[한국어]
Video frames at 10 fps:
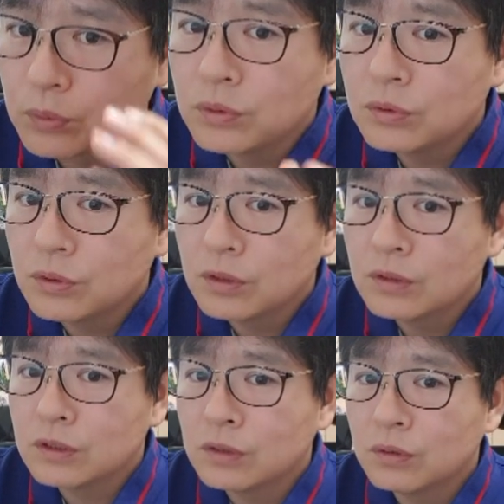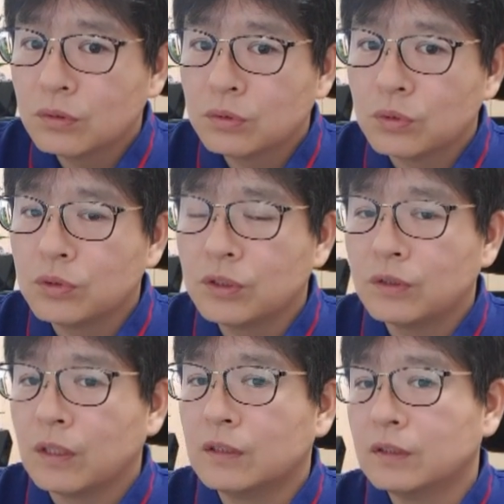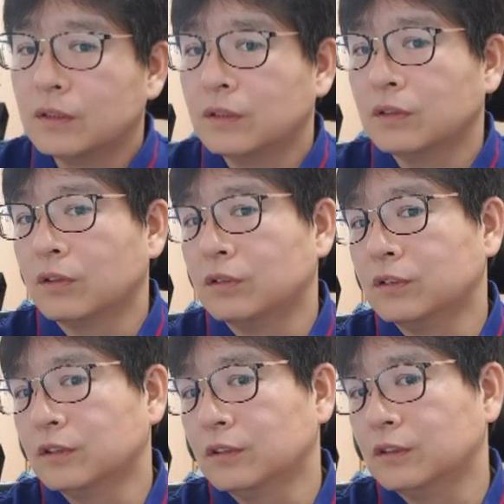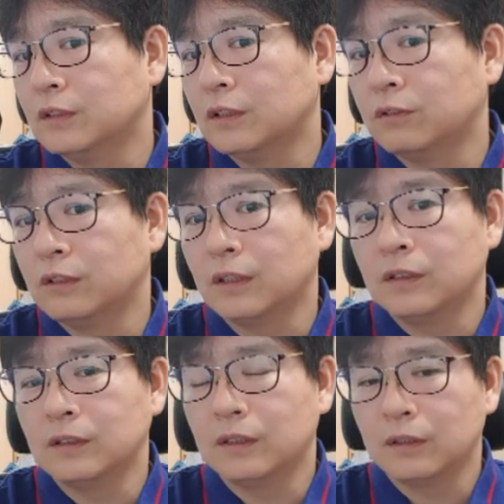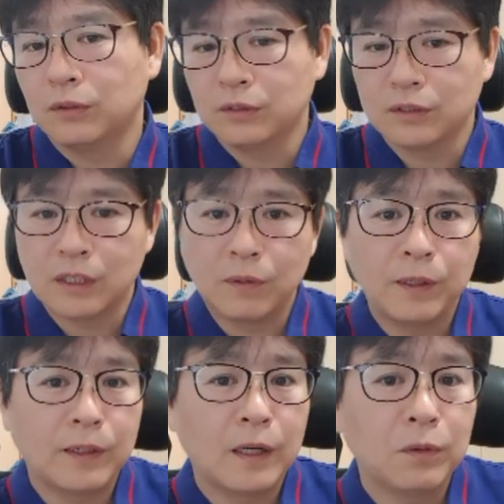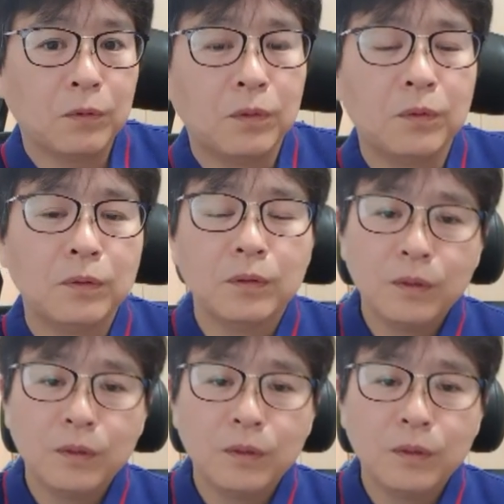고전적인 치료로 조절이 되는 거는 이제 우리가 이제 여기서 제외를 하고